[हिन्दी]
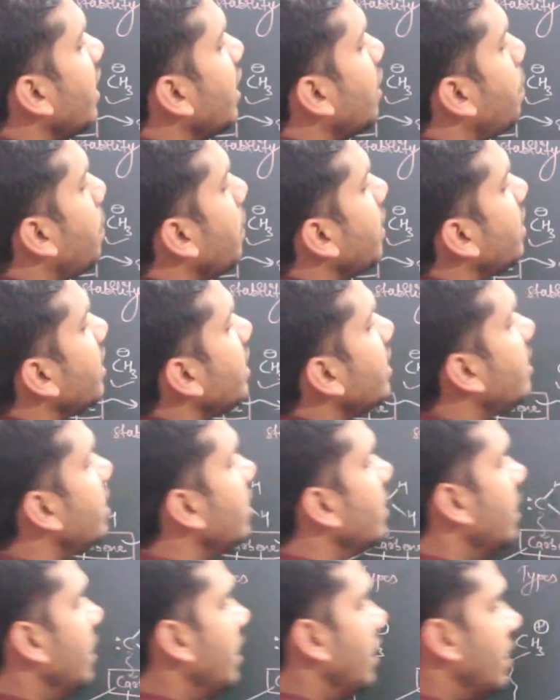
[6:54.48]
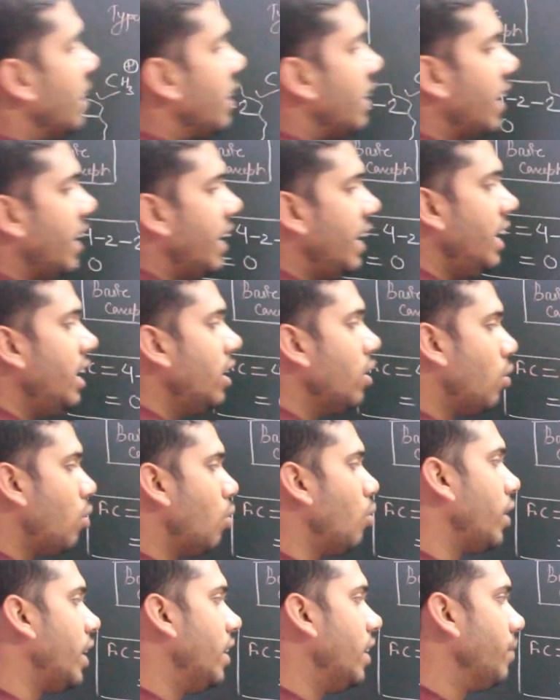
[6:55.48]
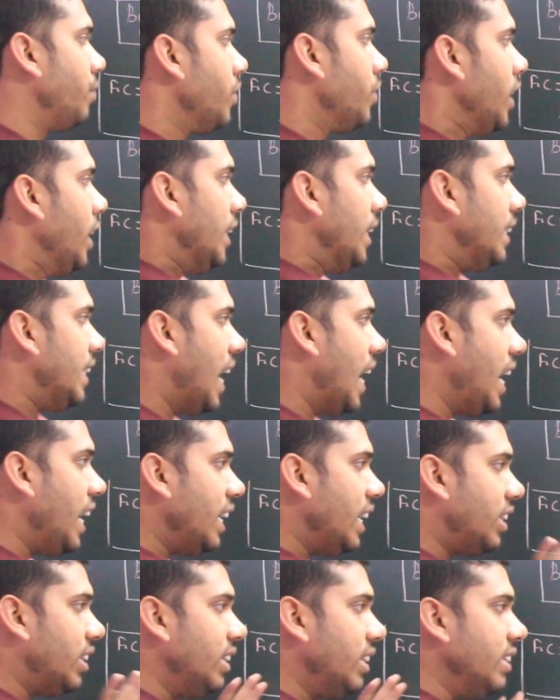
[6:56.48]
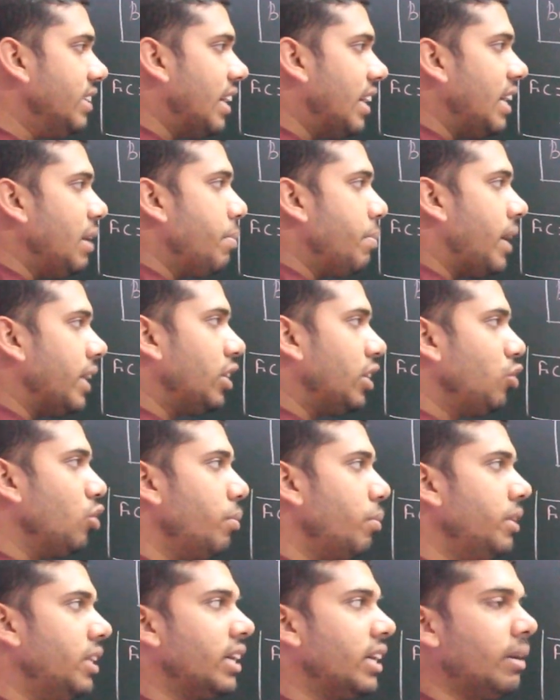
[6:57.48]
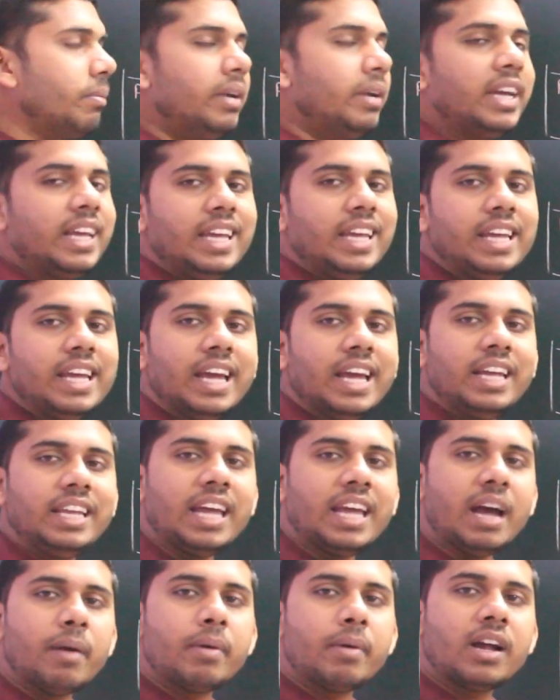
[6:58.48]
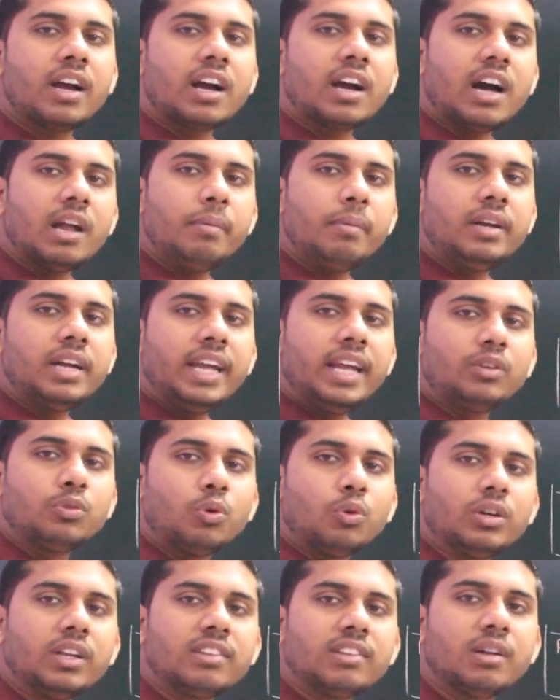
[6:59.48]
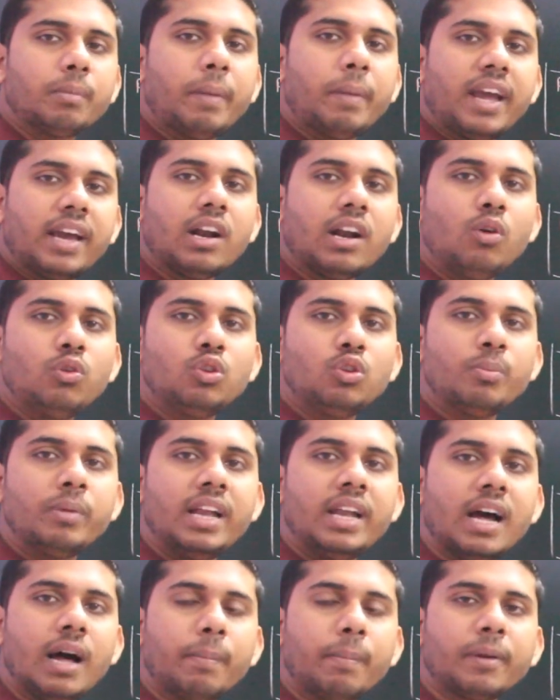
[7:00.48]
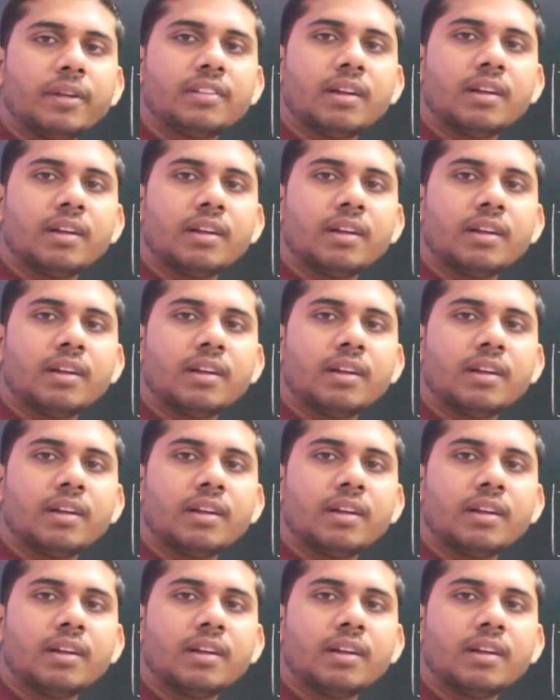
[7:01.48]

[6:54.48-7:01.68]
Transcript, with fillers: स्पीसीज रही होगी यह इतनी सारी बातें जो अभी तक हमने की हैं यह हमारा कार्बन का एक छोटा सा बैकग्राउंड जो मैंने आपके